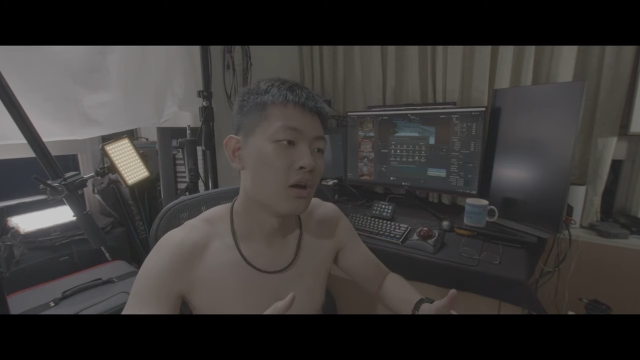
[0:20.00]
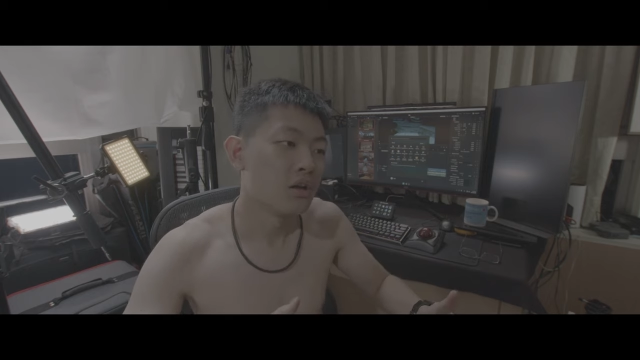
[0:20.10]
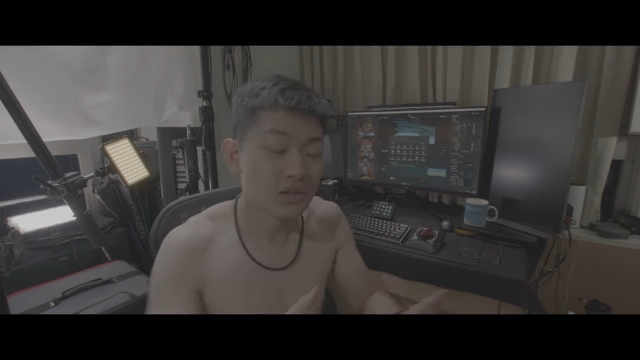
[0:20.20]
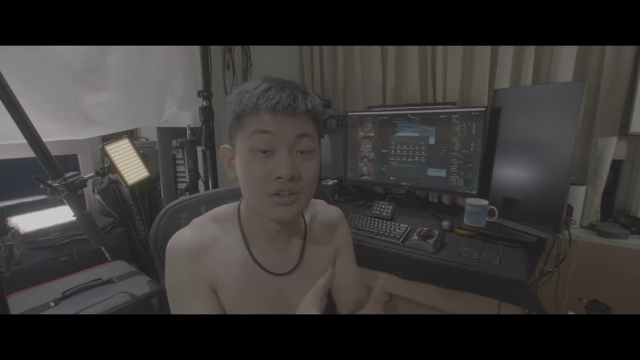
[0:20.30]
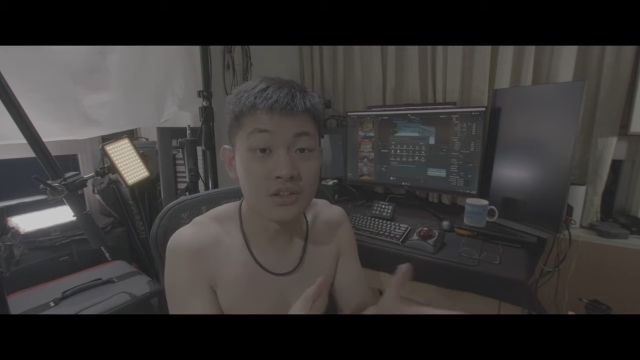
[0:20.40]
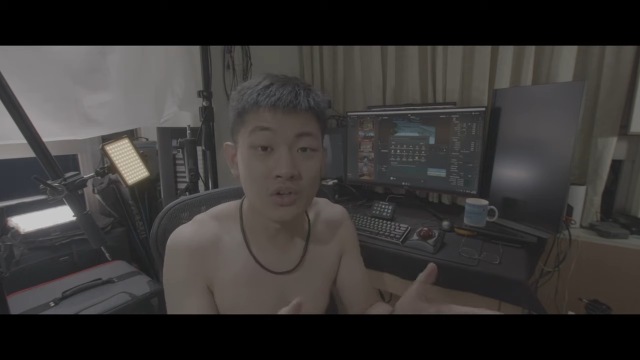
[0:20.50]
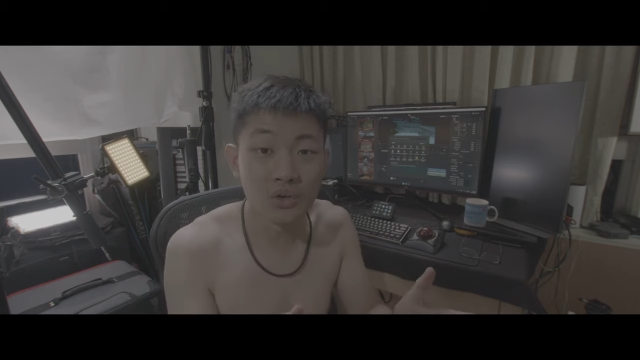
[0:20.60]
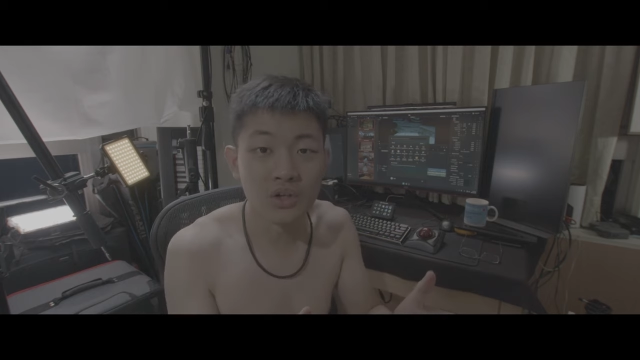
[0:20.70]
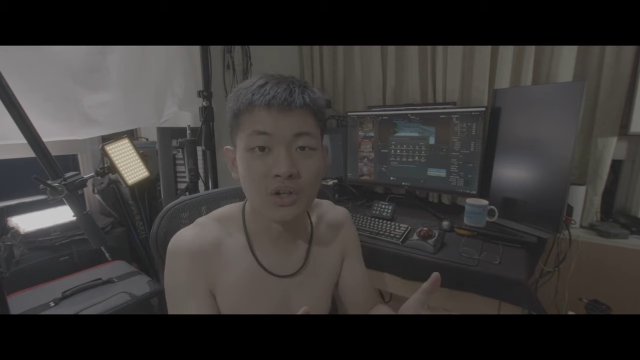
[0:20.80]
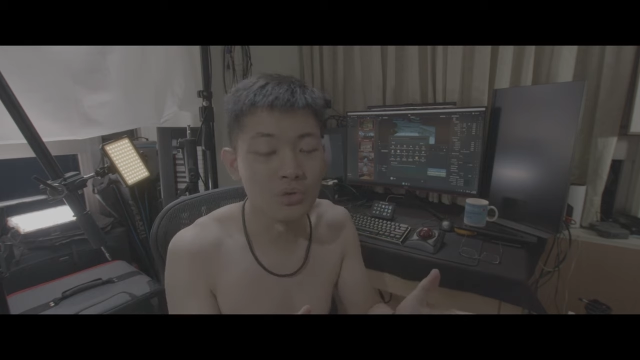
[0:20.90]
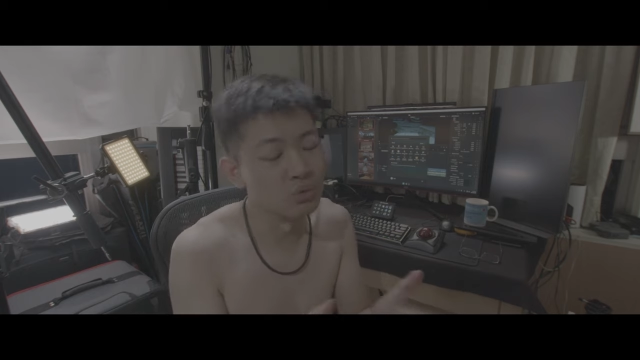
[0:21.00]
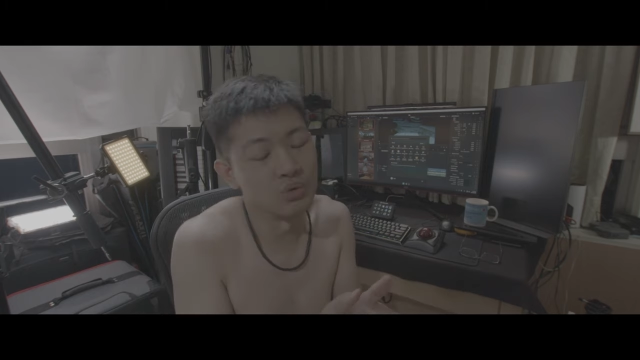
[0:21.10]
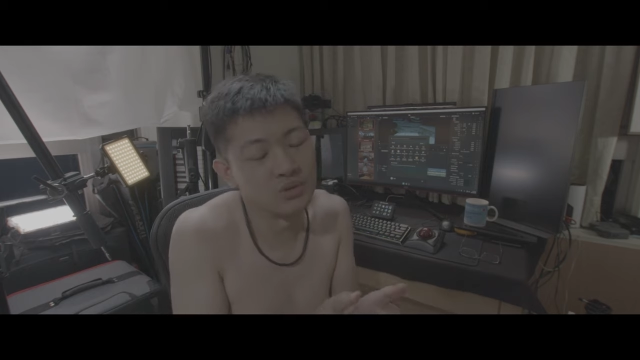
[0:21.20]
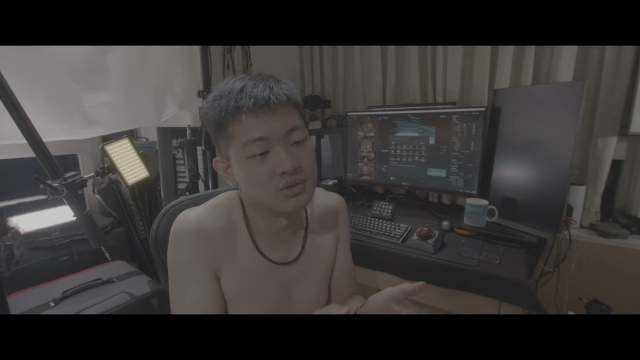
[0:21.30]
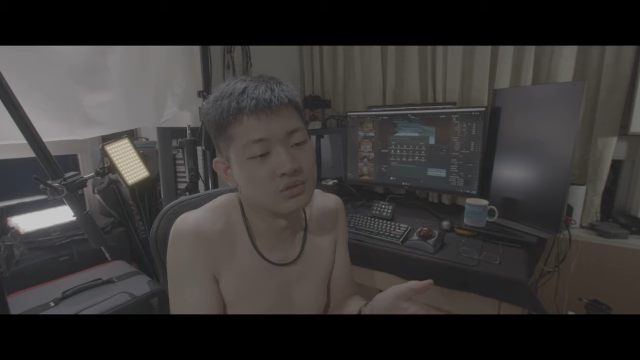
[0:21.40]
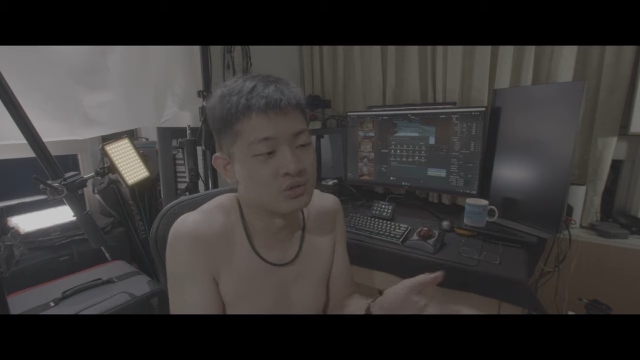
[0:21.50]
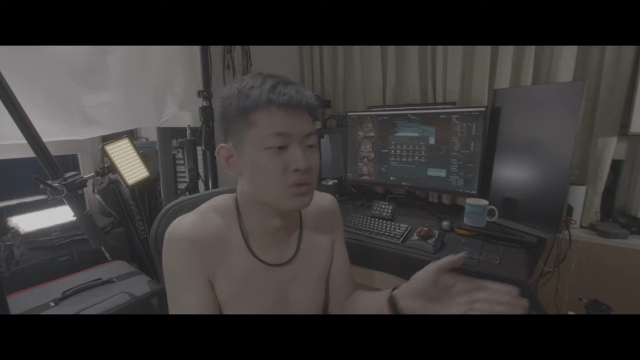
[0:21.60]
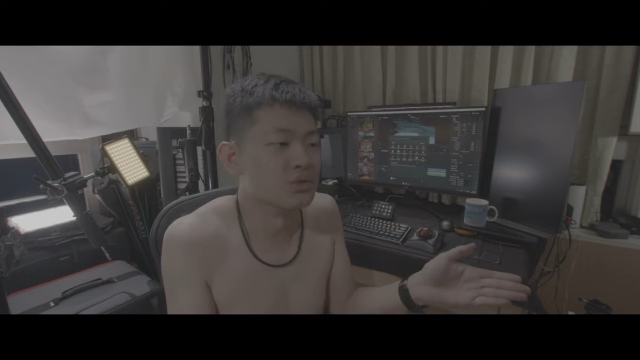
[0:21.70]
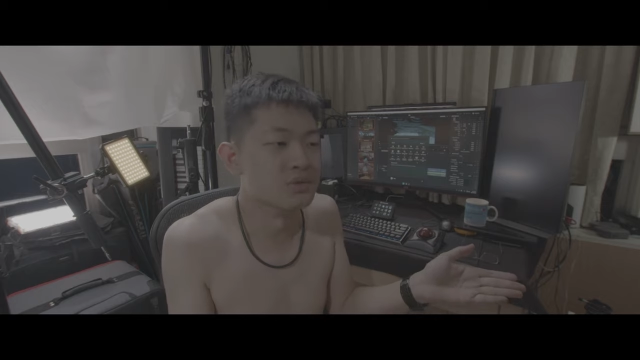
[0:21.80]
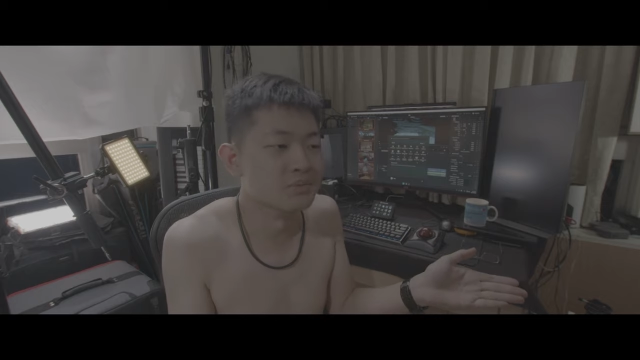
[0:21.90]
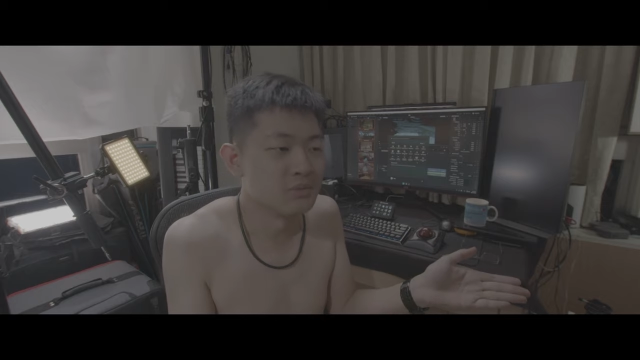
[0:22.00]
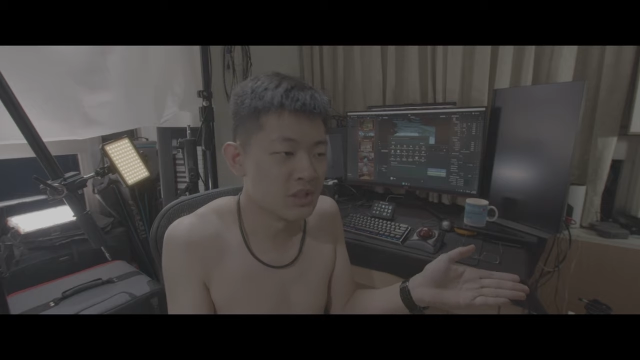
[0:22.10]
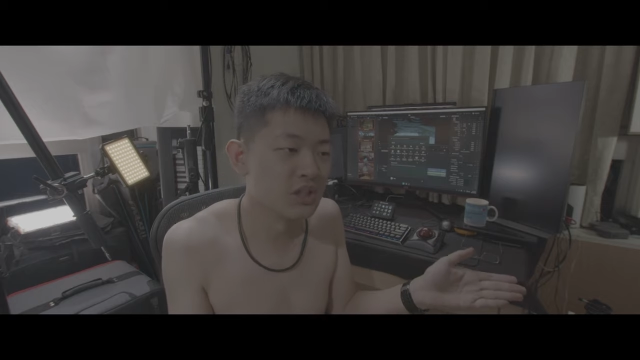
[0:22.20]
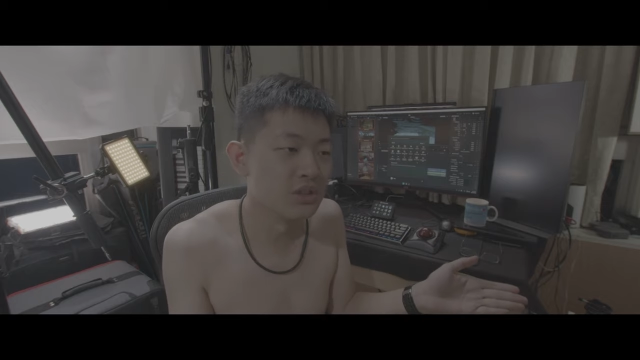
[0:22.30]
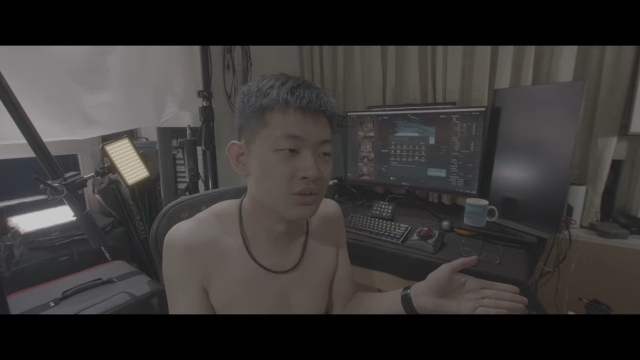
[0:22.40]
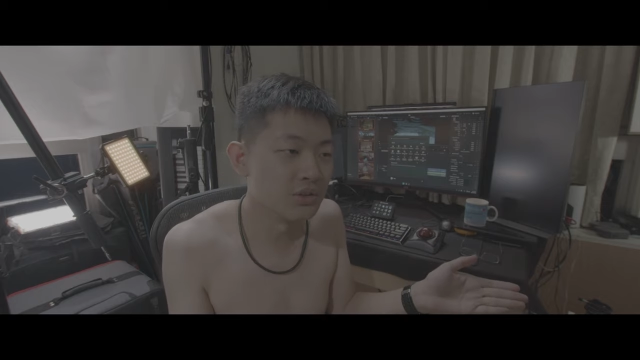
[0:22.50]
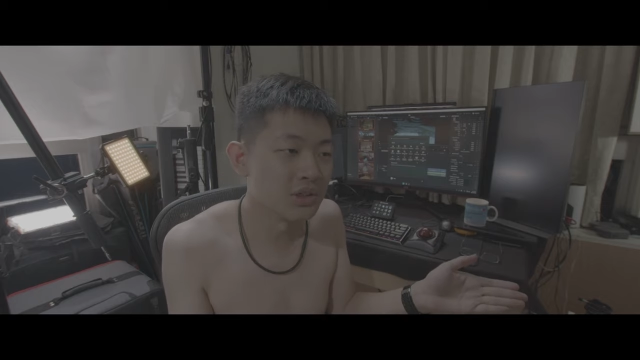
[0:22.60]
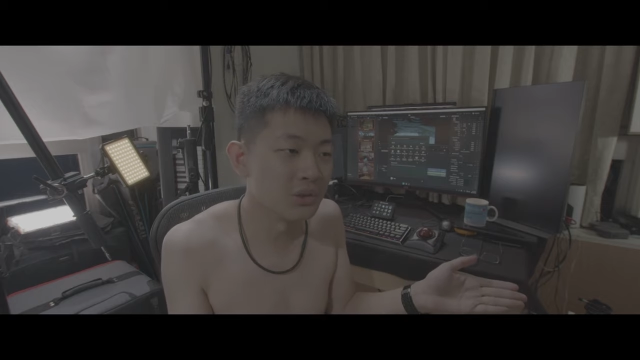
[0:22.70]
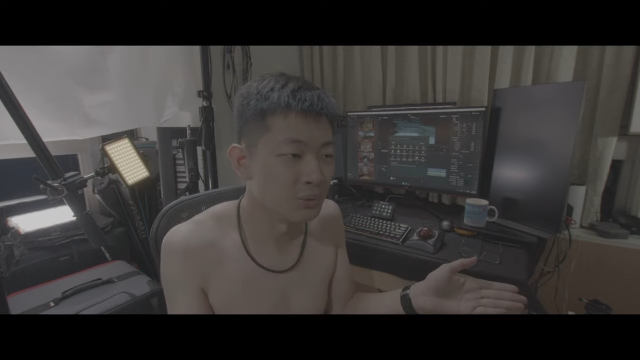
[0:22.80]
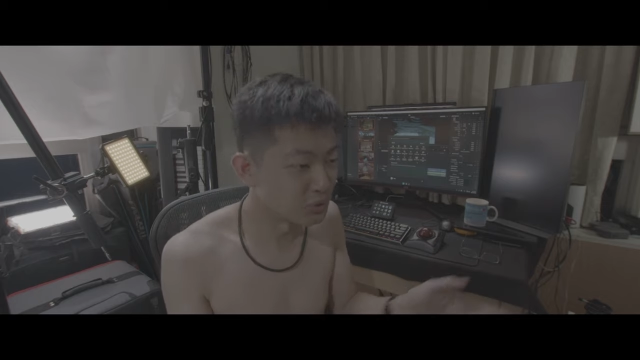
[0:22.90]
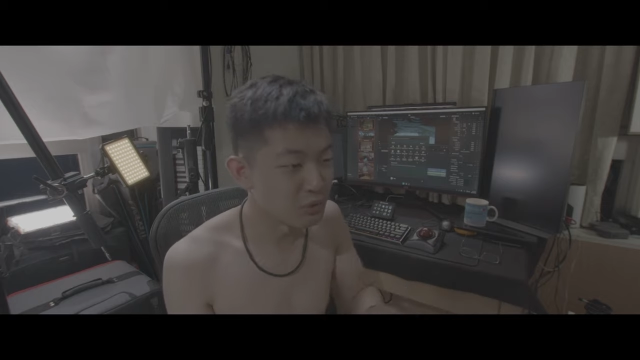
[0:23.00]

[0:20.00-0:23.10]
可有可无，我可以就是可有可无。